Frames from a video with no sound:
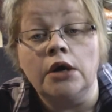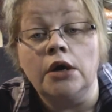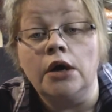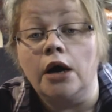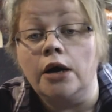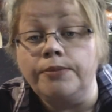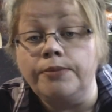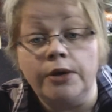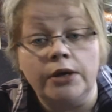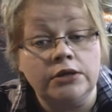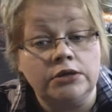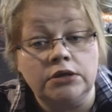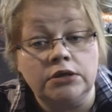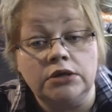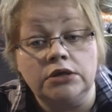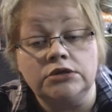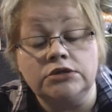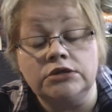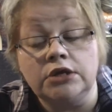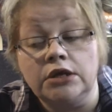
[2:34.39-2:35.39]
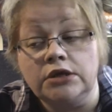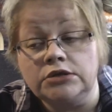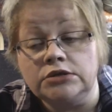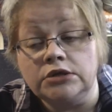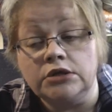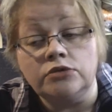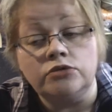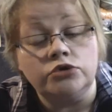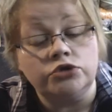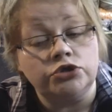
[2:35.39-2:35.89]
Опять-таки, сдать
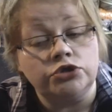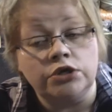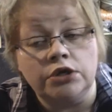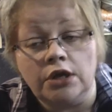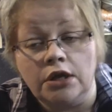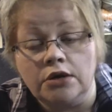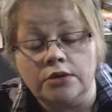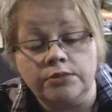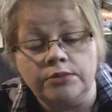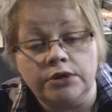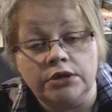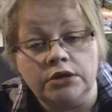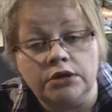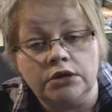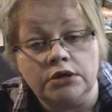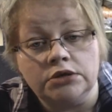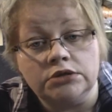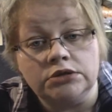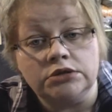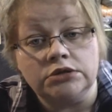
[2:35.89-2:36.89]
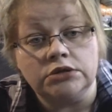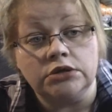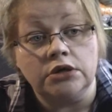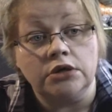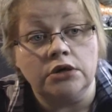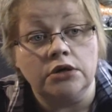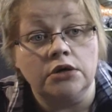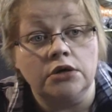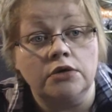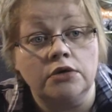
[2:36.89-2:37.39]
заочно
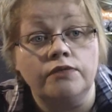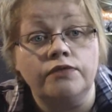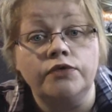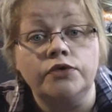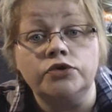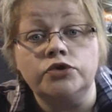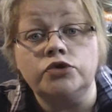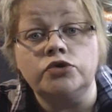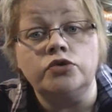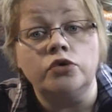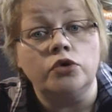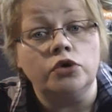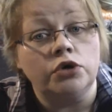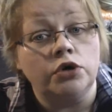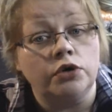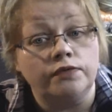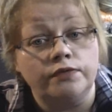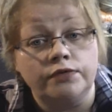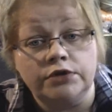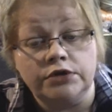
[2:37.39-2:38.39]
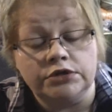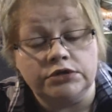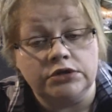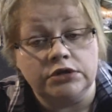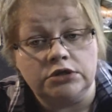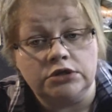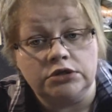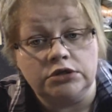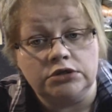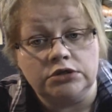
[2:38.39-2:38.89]
рекомендации. Вот столько вы
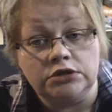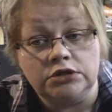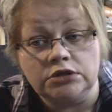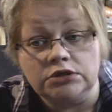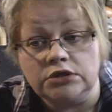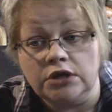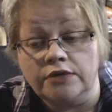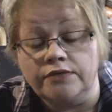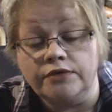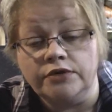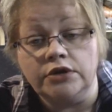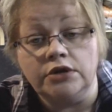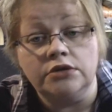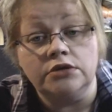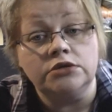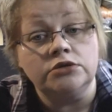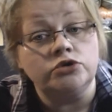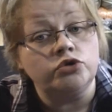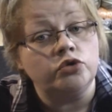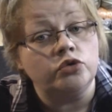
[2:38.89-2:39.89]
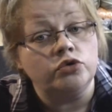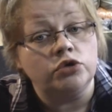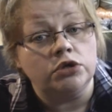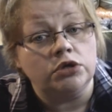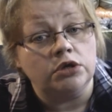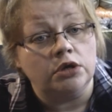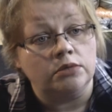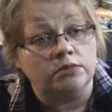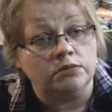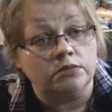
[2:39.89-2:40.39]
разложите, если вы что-то
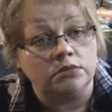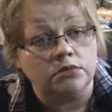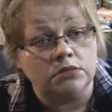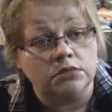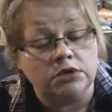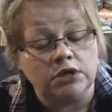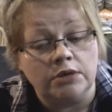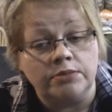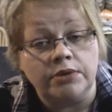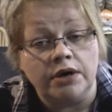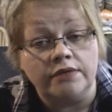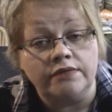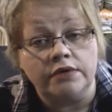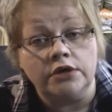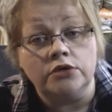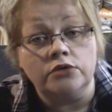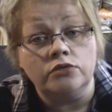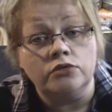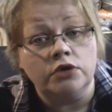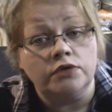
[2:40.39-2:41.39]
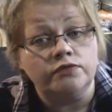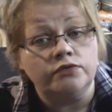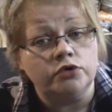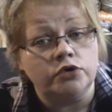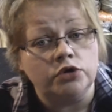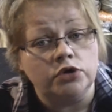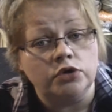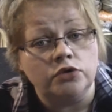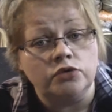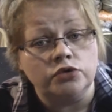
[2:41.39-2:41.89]
там добавили, ну, на
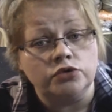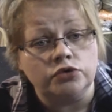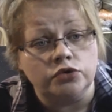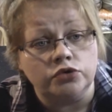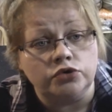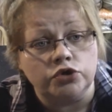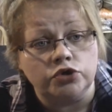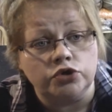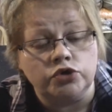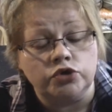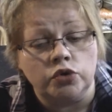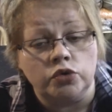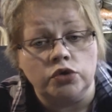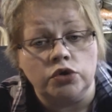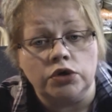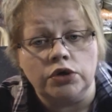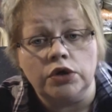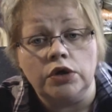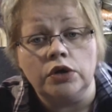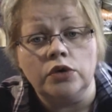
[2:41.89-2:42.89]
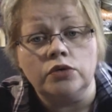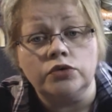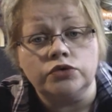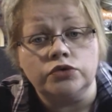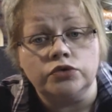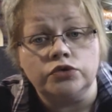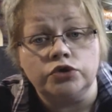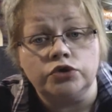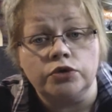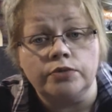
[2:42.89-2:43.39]
войлок кусочек шелка или
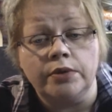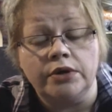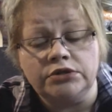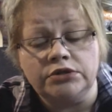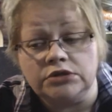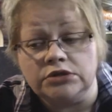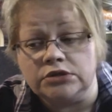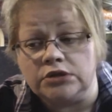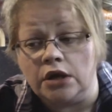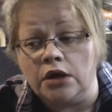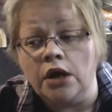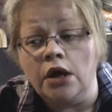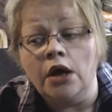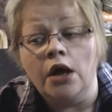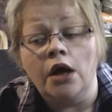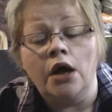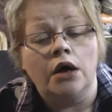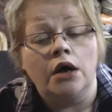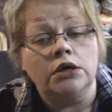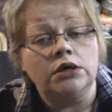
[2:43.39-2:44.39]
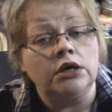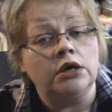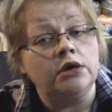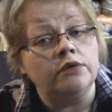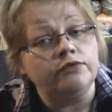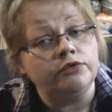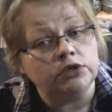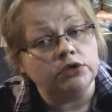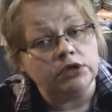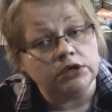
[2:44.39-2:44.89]
кусочек батиста, или
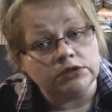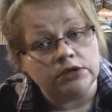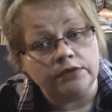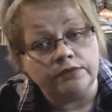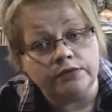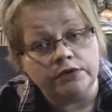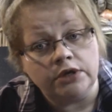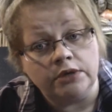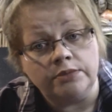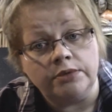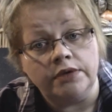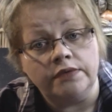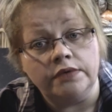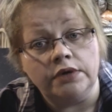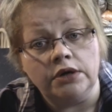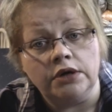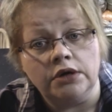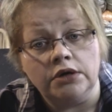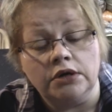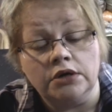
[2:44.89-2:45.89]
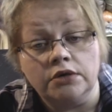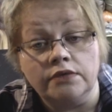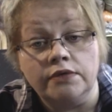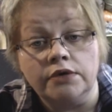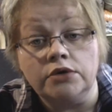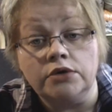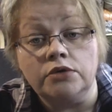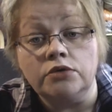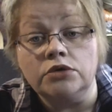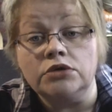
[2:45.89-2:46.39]
вот если вы добавили каких-то
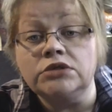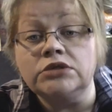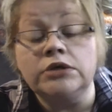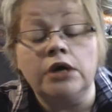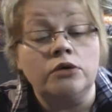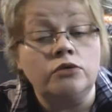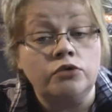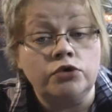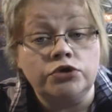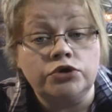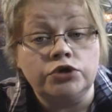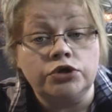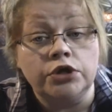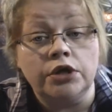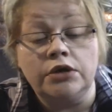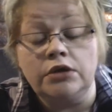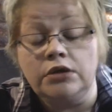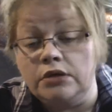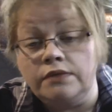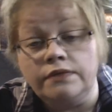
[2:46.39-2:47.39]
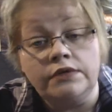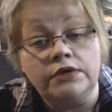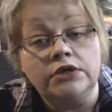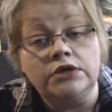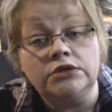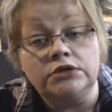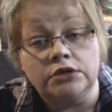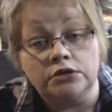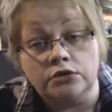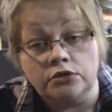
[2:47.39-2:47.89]
волокон, заочно, не
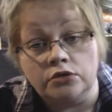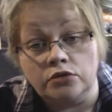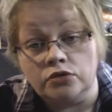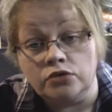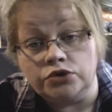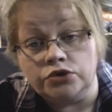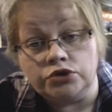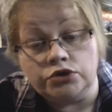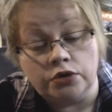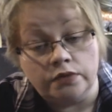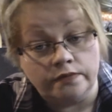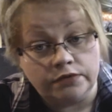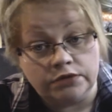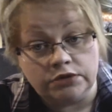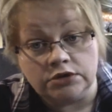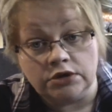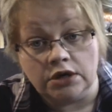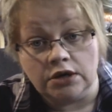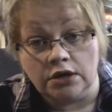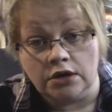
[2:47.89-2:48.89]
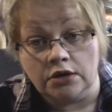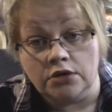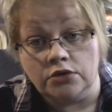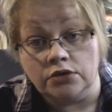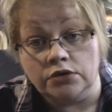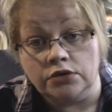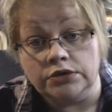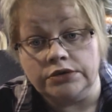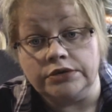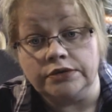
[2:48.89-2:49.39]
видят то, чем вы
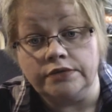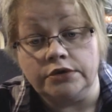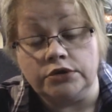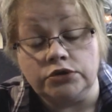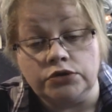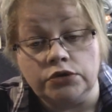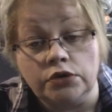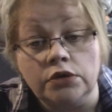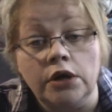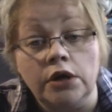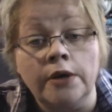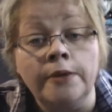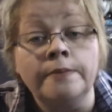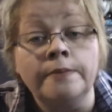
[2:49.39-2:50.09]
декорируете ваш шелк,